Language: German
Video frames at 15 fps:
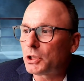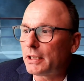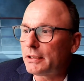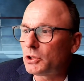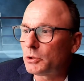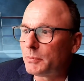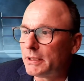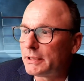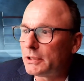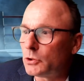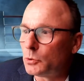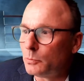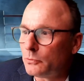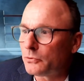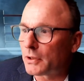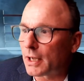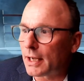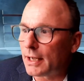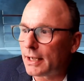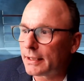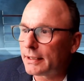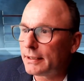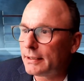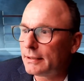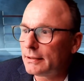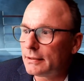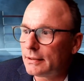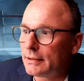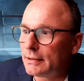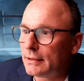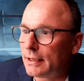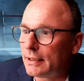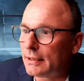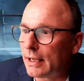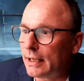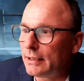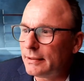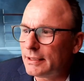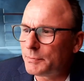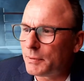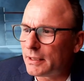Ich starte schon mal die Umfrage äh, an alle.